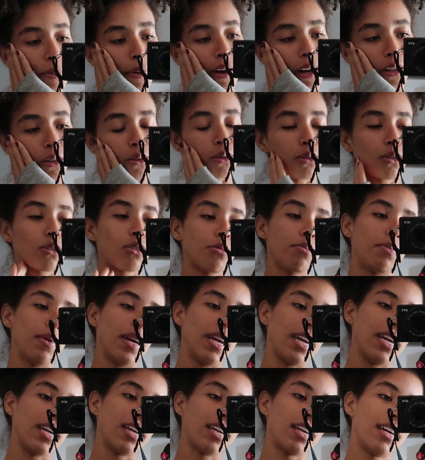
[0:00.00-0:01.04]
Paulo. Tudo
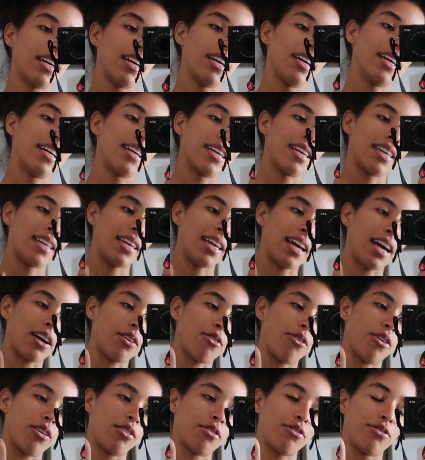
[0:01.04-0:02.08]
bem que
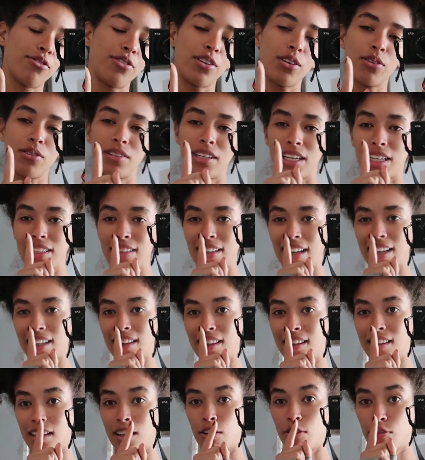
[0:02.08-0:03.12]
agora o frio nem tá
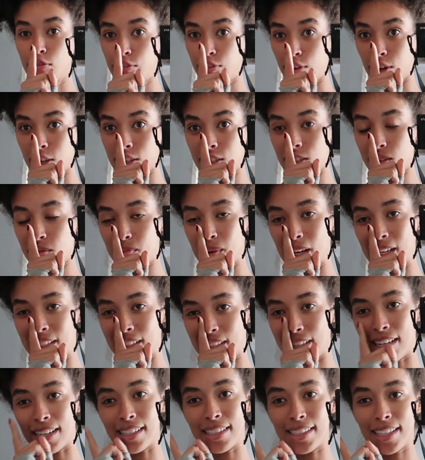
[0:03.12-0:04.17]
tão forte mais,
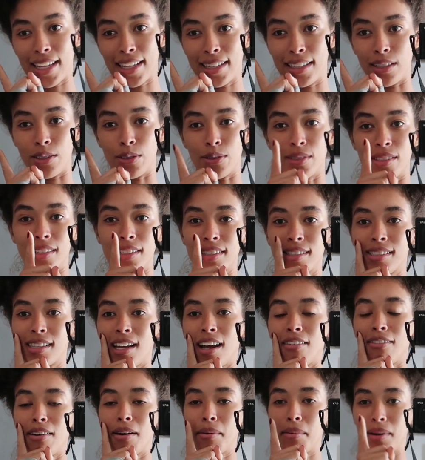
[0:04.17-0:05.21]
graças a Deus. Antes
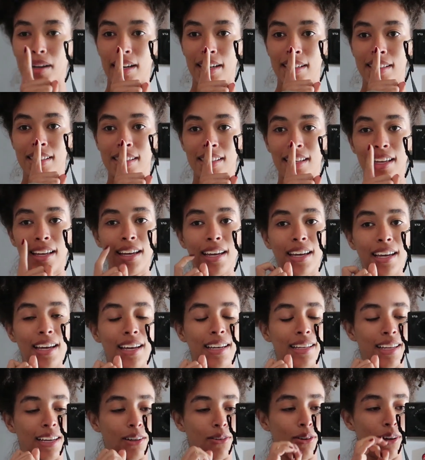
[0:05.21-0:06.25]
estava mais.
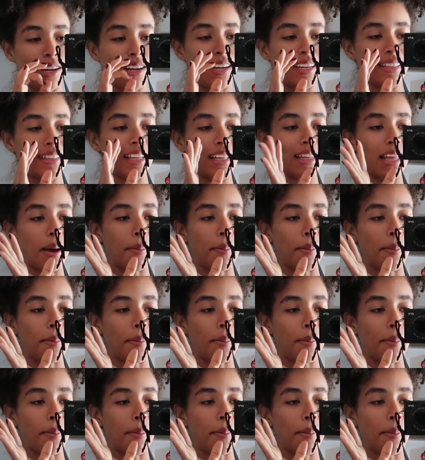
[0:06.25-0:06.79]
Agora ainda